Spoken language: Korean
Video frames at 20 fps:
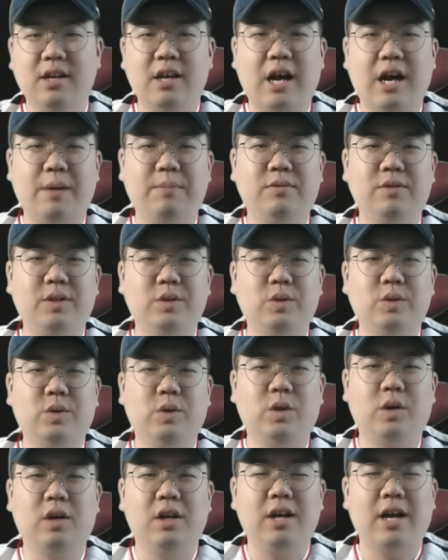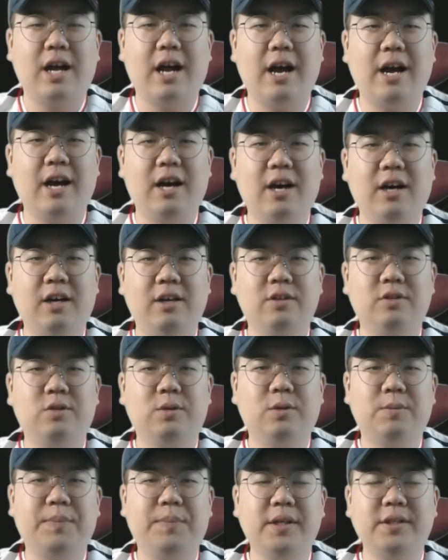아무래도 강한
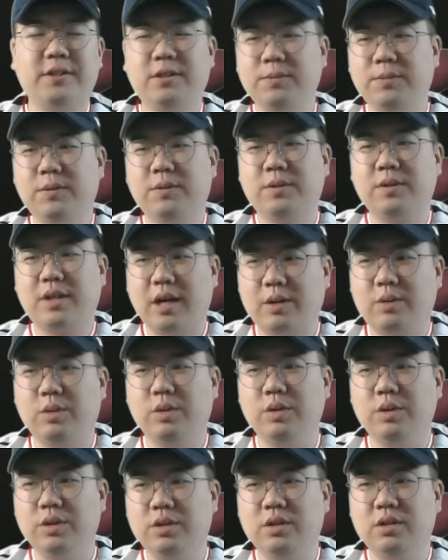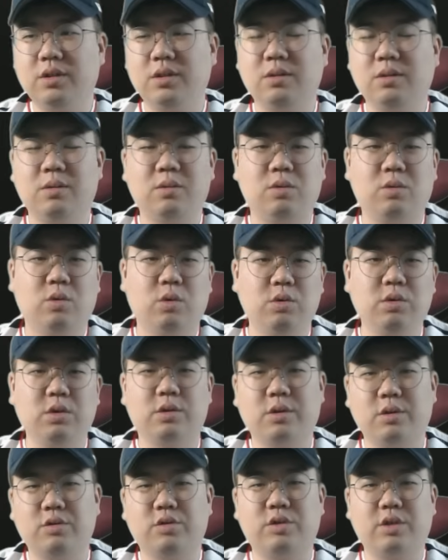또 패스트볼을 갖고 있는 고우석
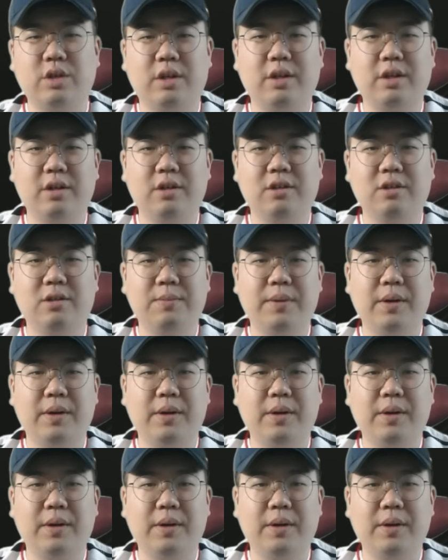선수잖아요.